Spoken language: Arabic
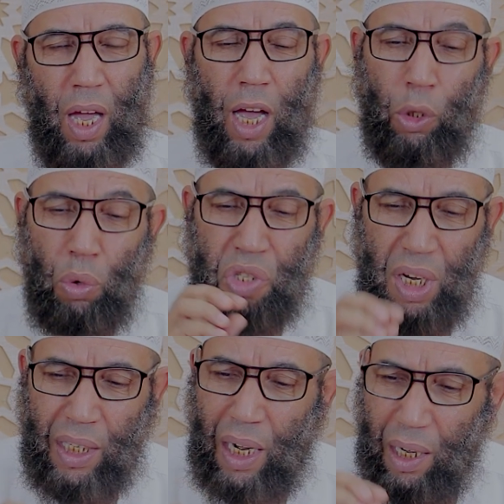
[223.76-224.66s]
هادو
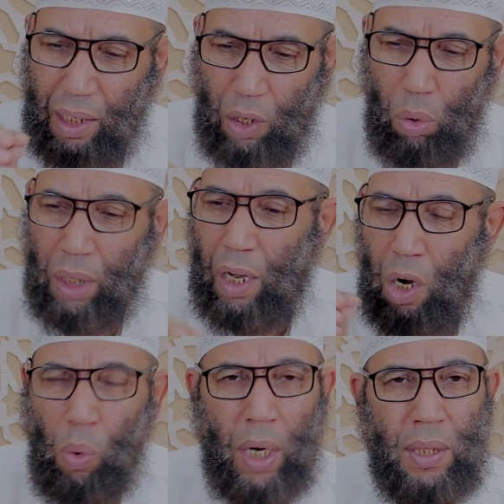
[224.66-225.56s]
كان اللحظه ولا كان
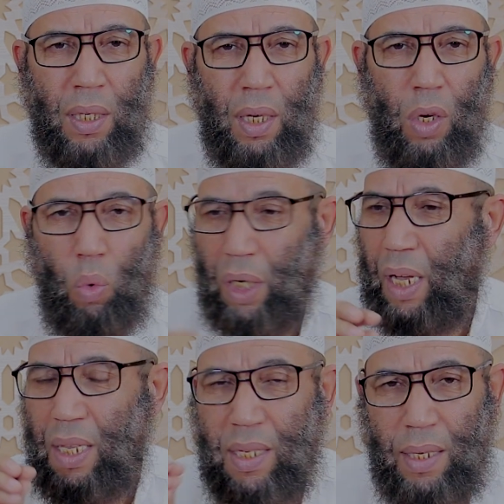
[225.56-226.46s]
الوقت ولا
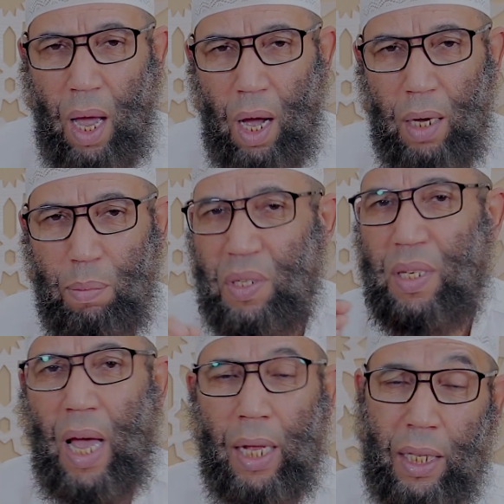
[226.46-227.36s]
كان الساعه من
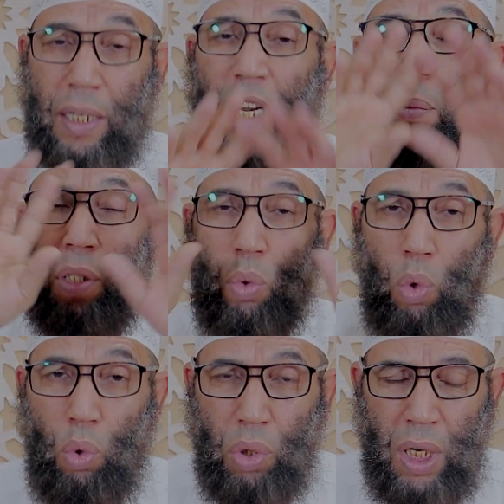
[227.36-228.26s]
ساعه رمضان
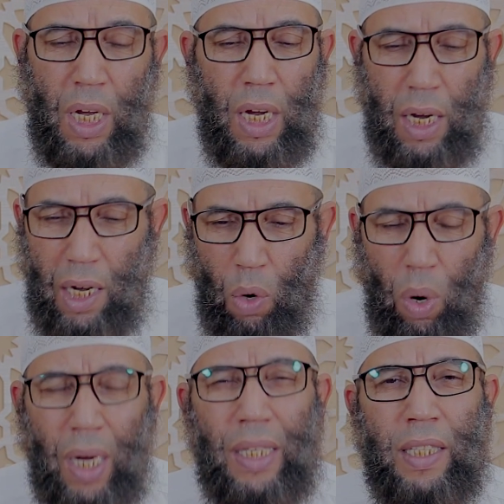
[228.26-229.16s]
كلوت الا
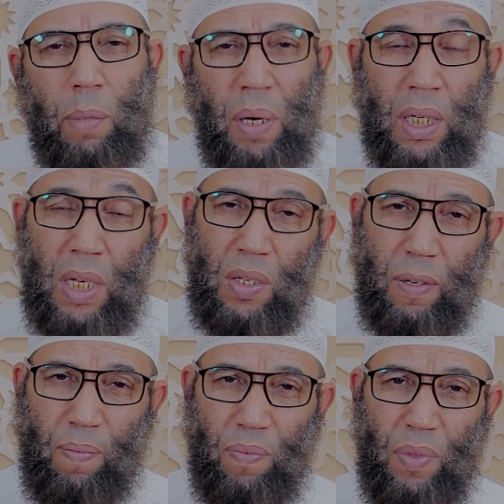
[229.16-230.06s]
ونربح
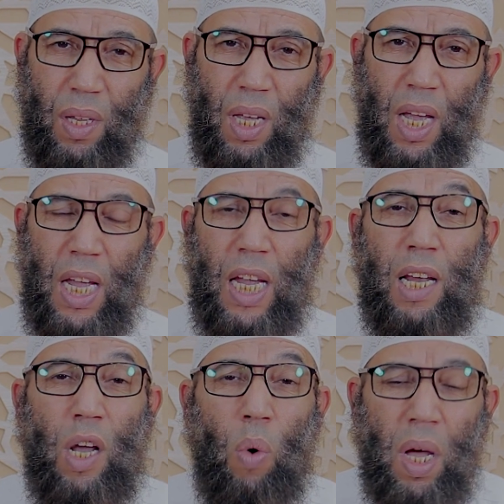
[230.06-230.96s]
كيس
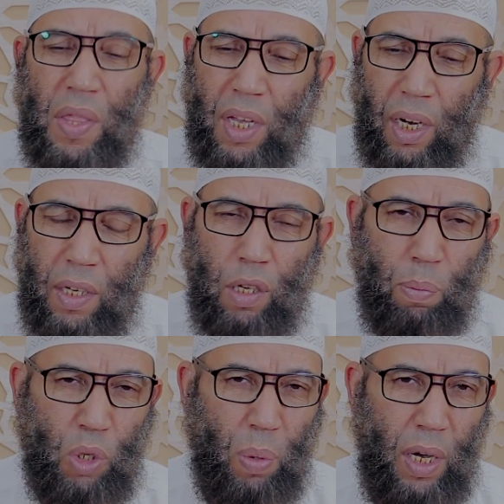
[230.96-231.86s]
الا ونذكر قصر
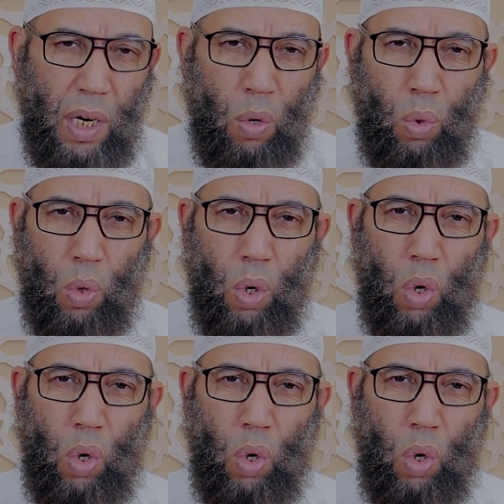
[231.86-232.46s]
ربي سبحانه